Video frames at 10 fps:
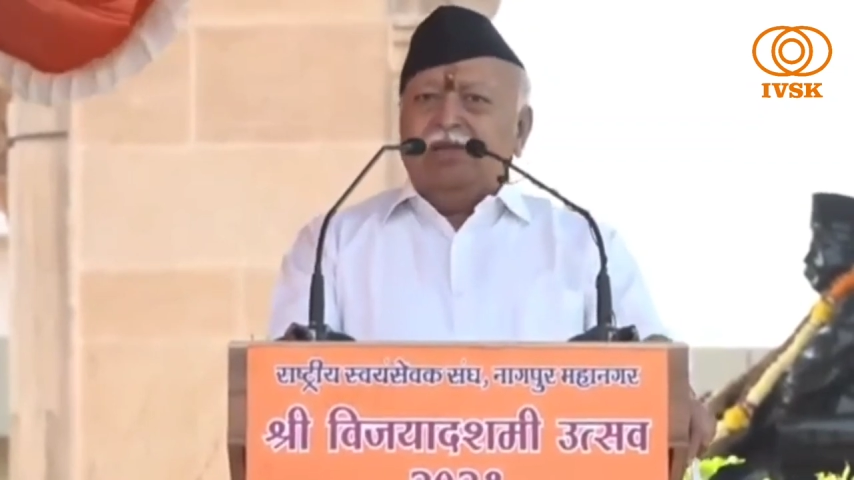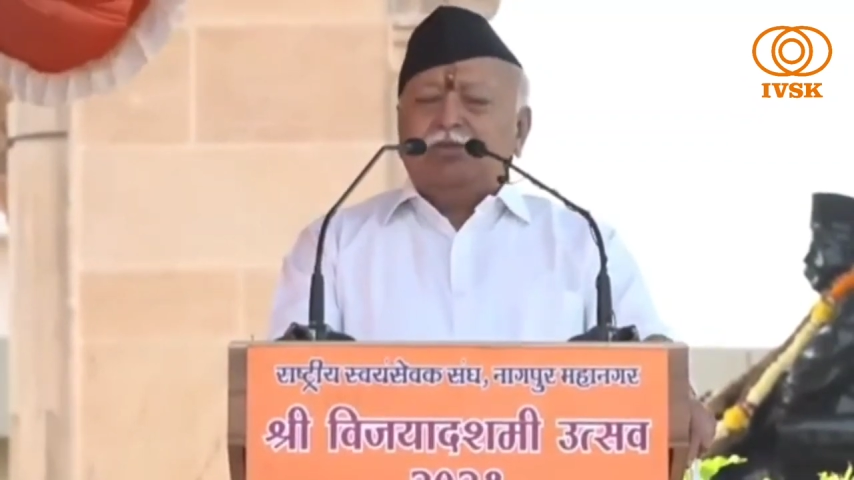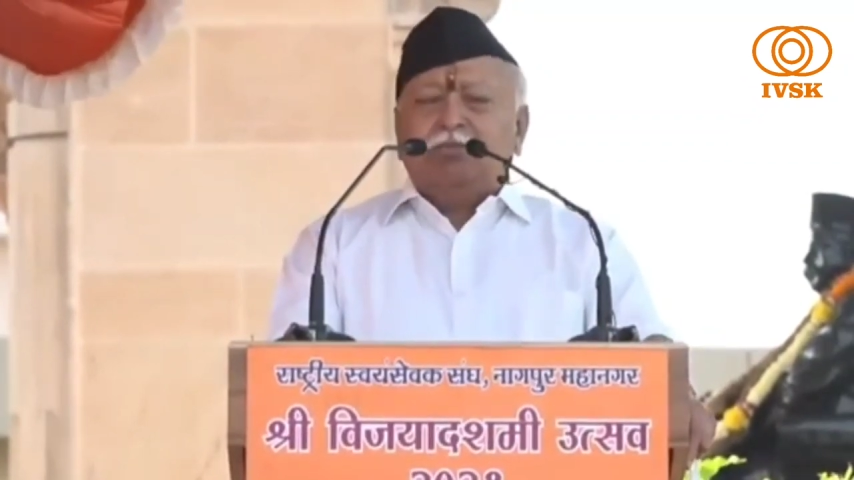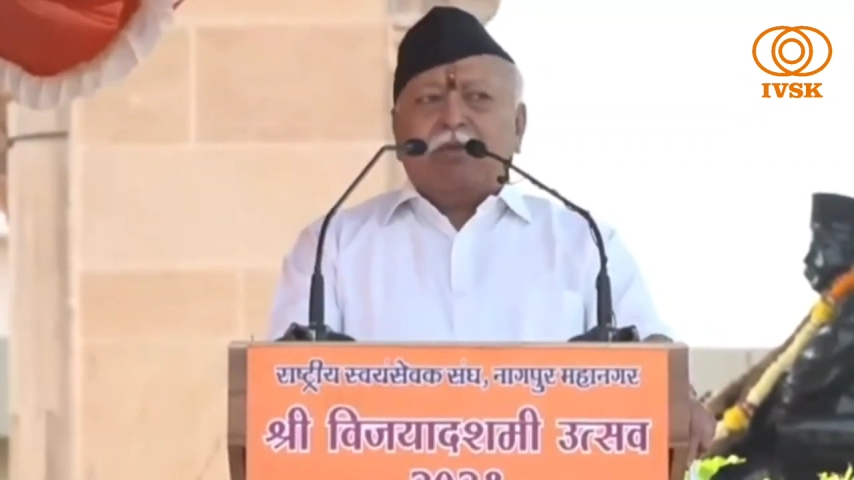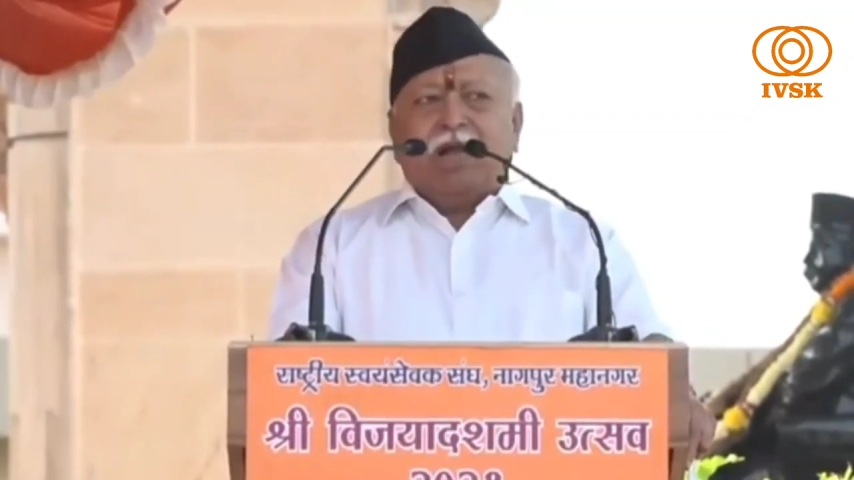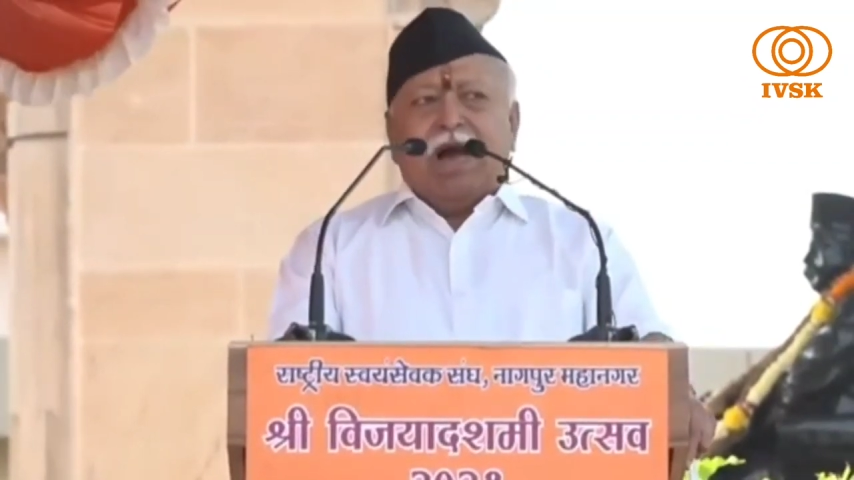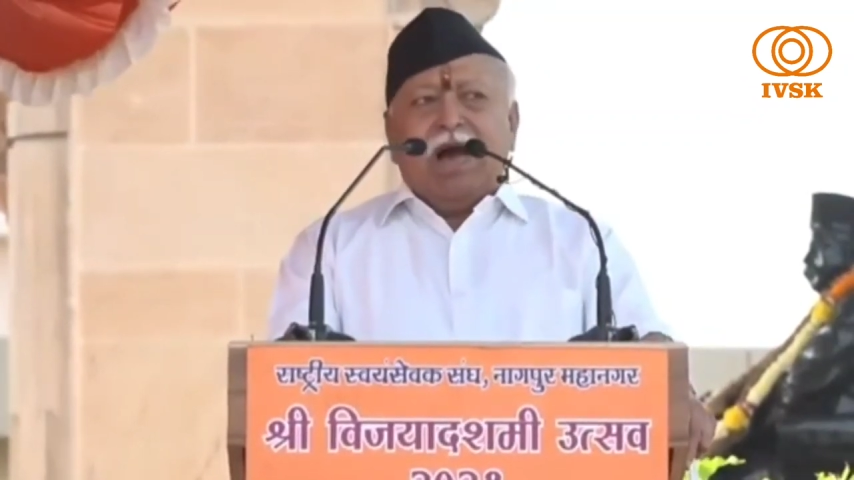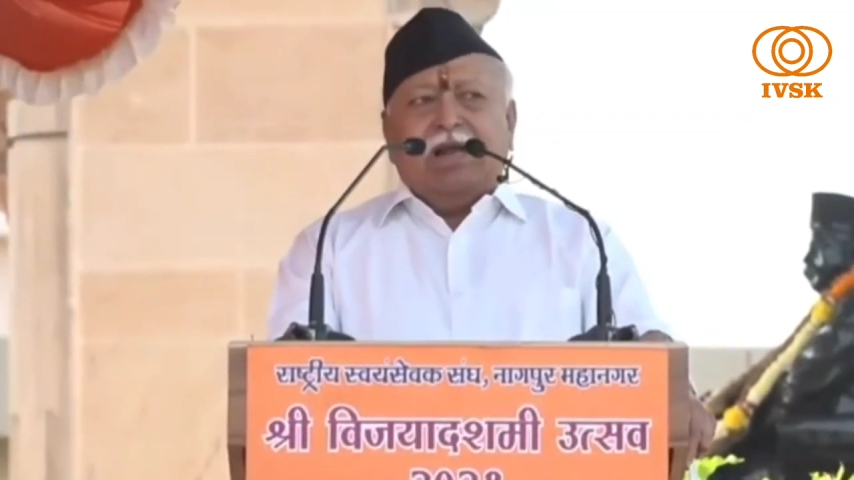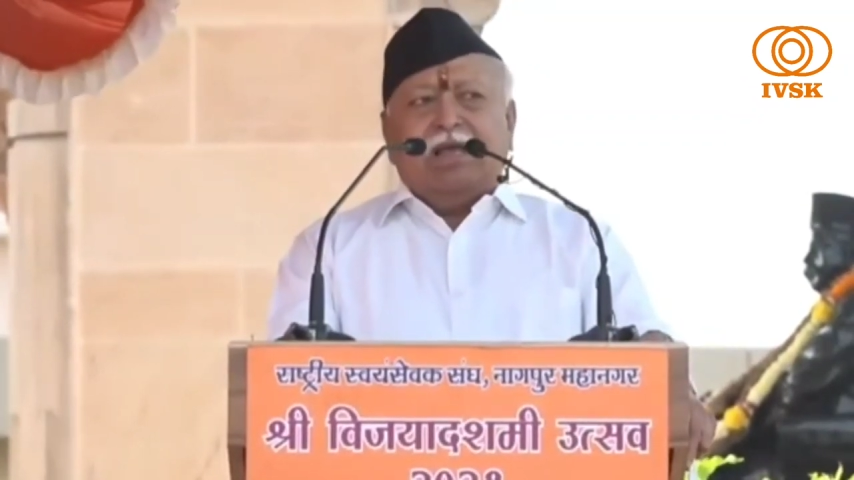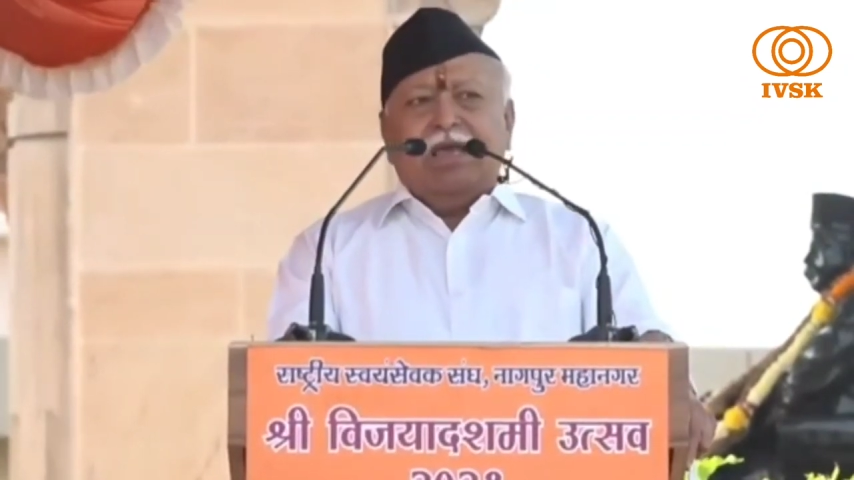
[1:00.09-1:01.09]
इस
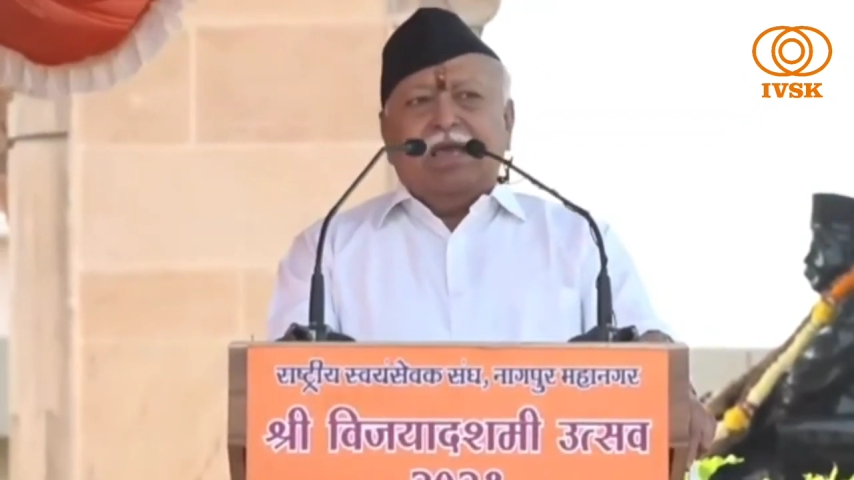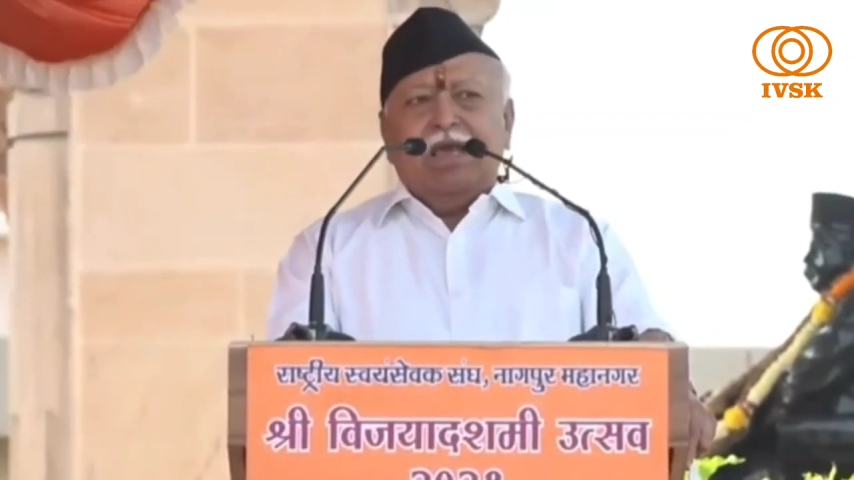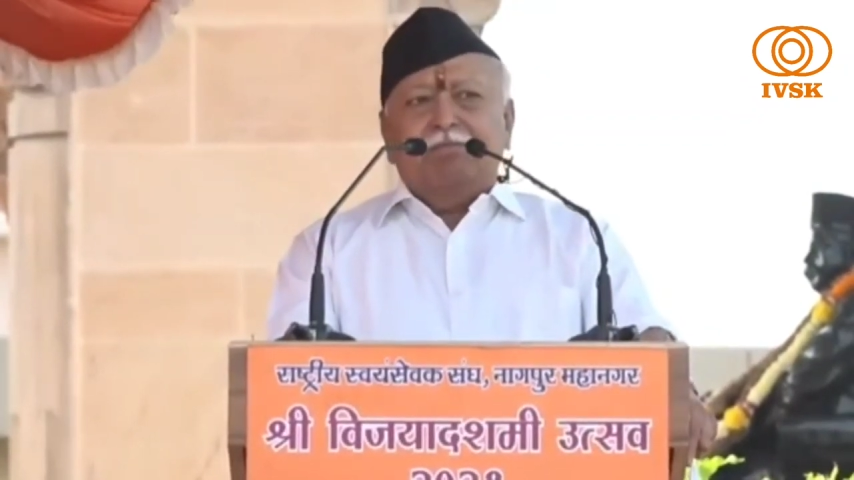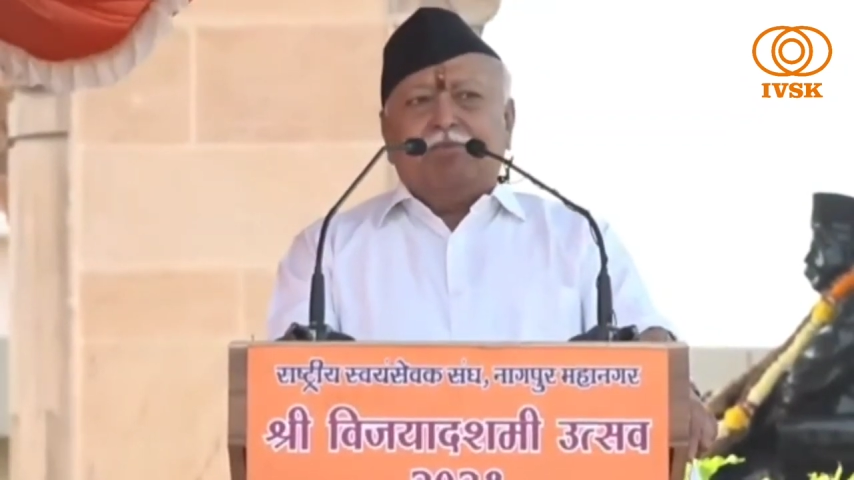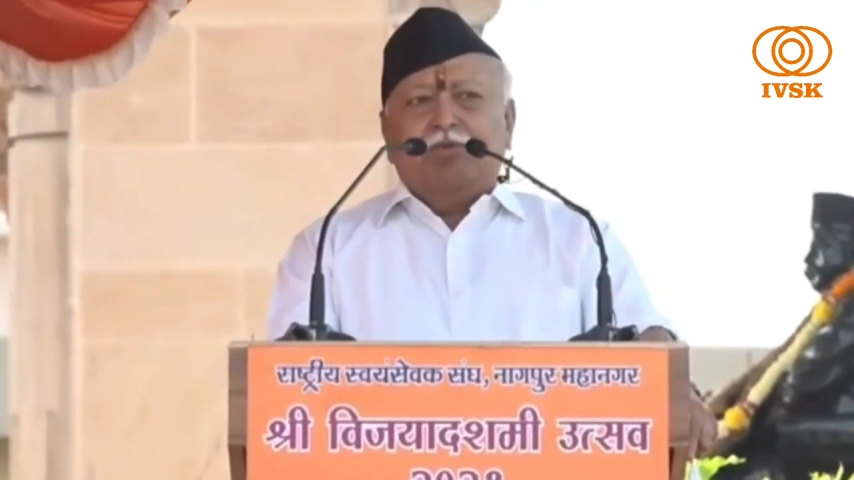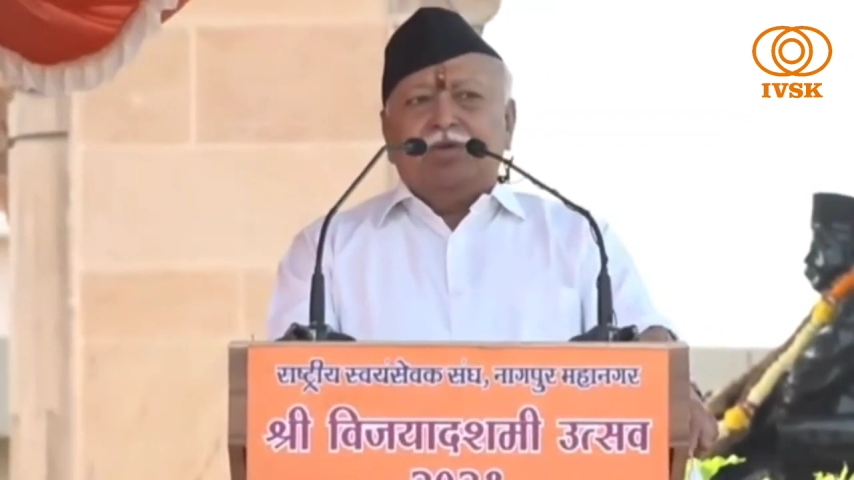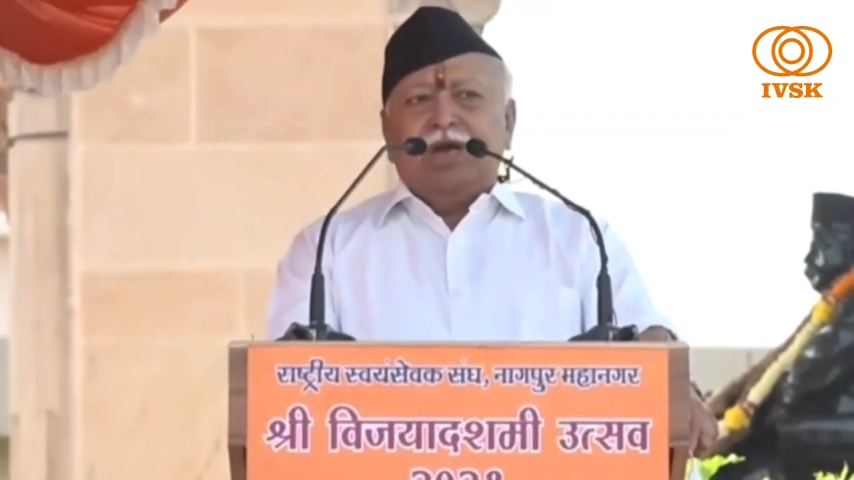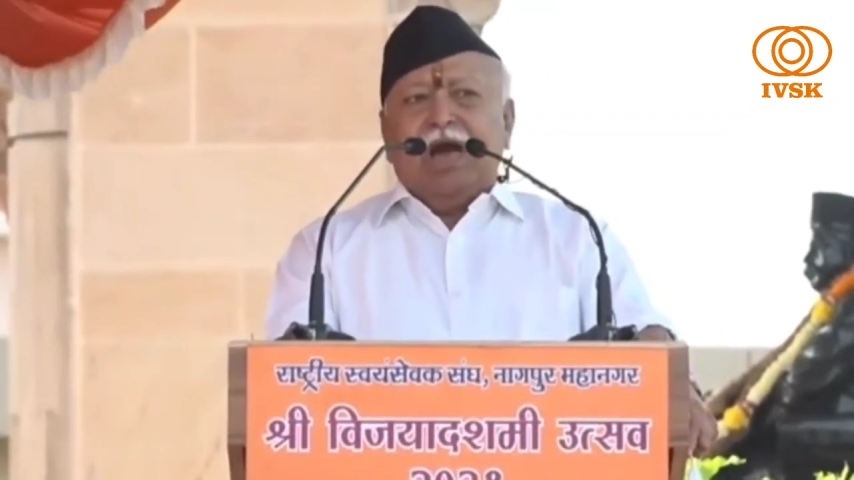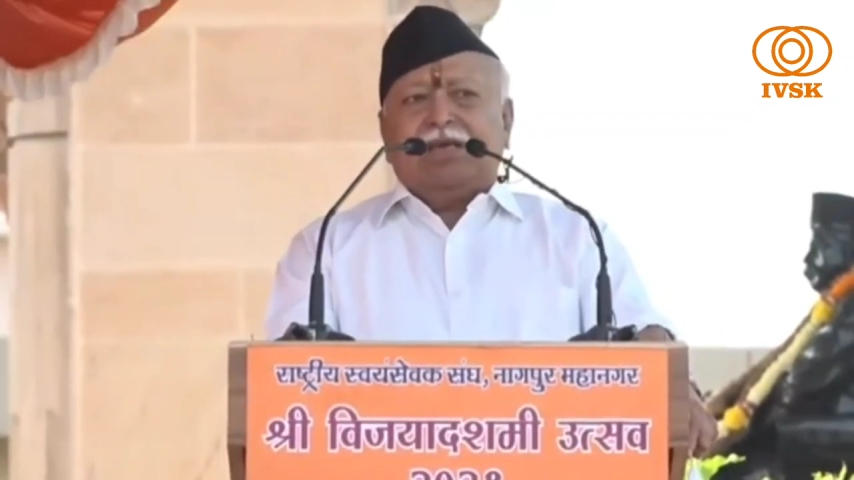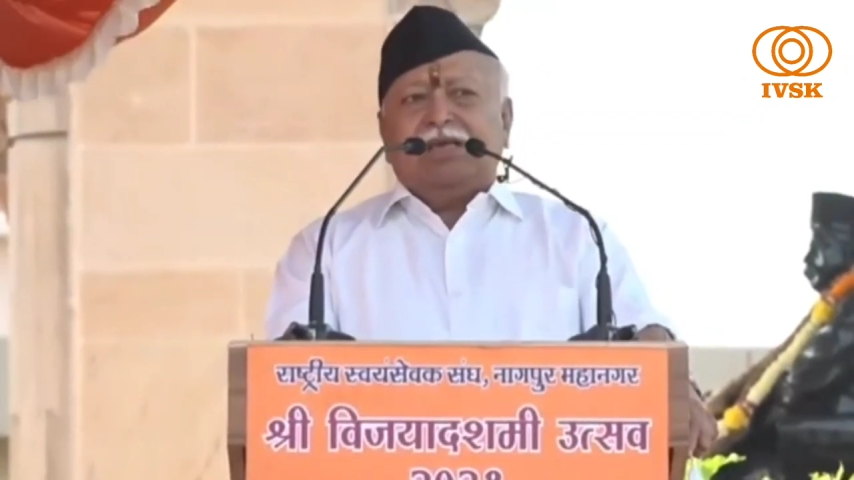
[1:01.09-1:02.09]
प्रकार की पूजा